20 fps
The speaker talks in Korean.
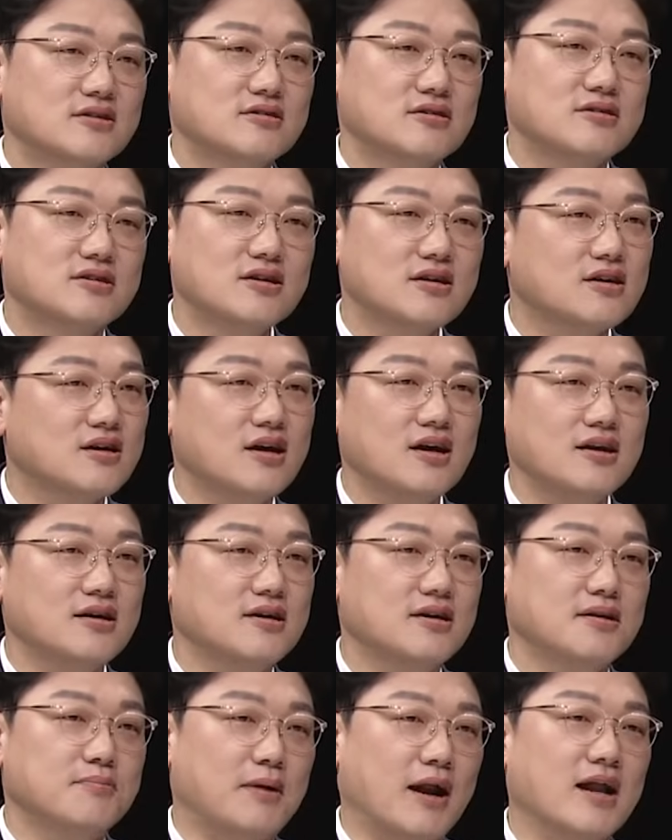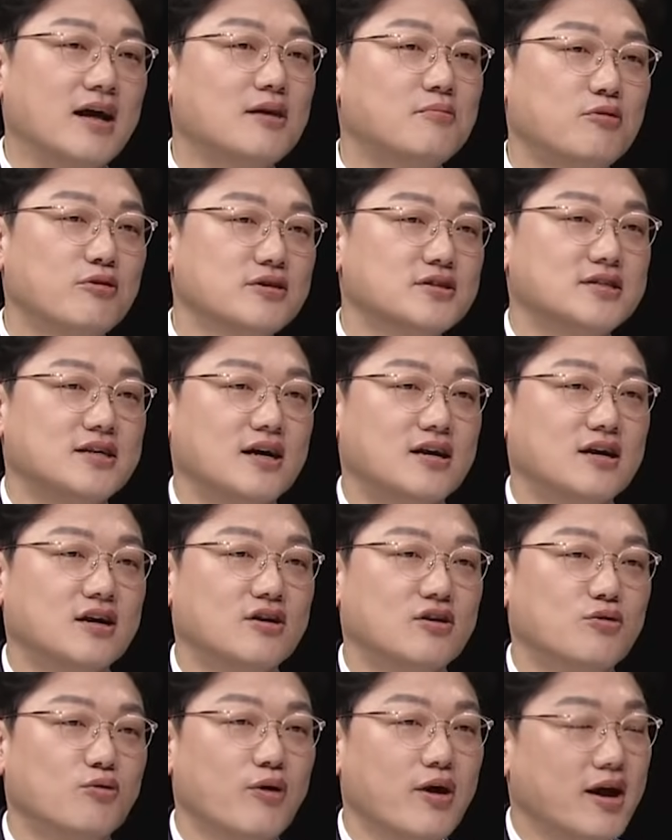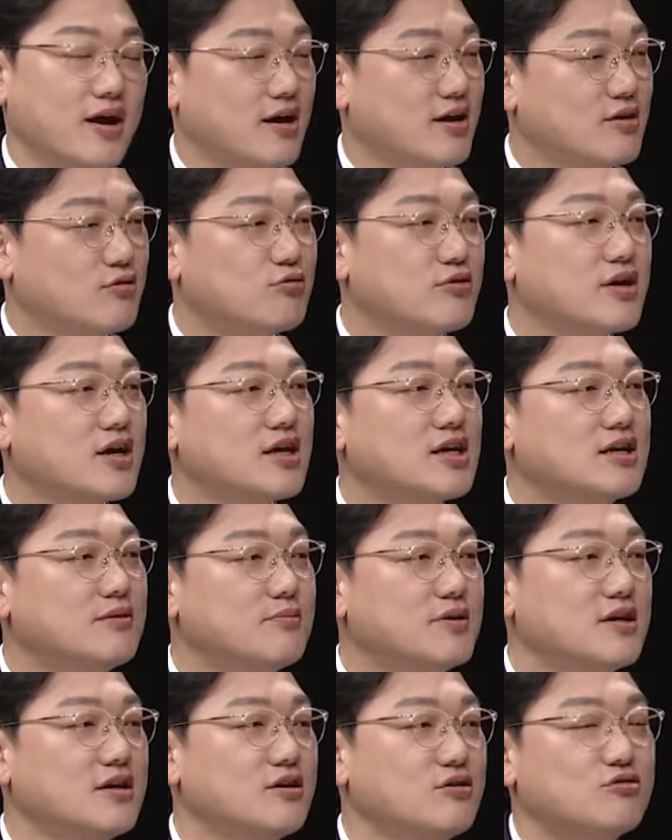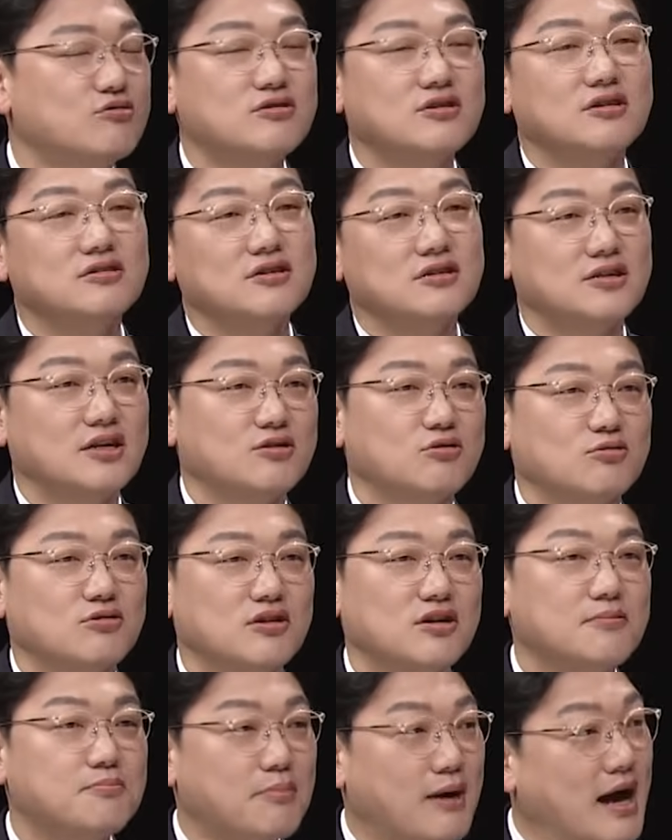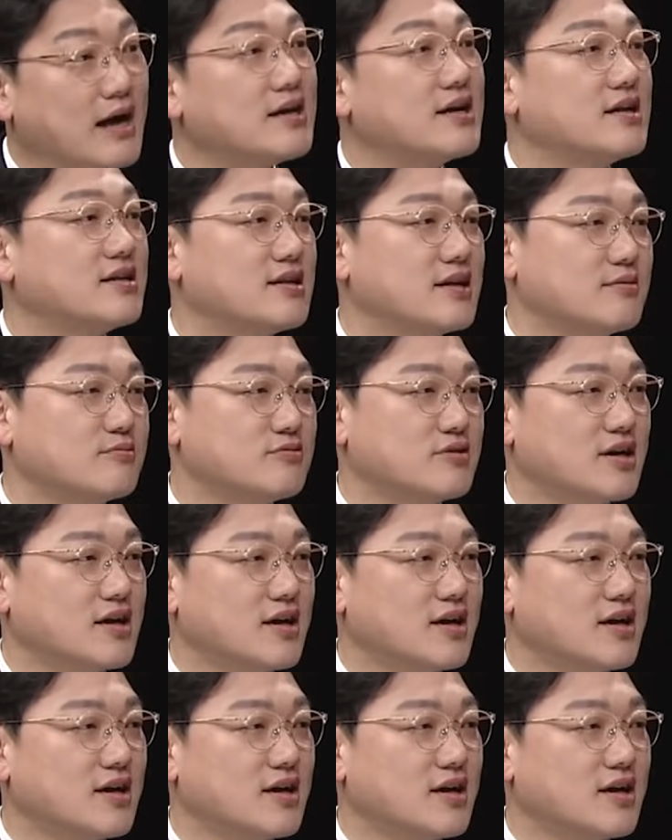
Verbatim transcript: 그렇게 밝아 보이진 않아요. 왜? 우리가 이미 윤석열 대통령을 봤기 때문에.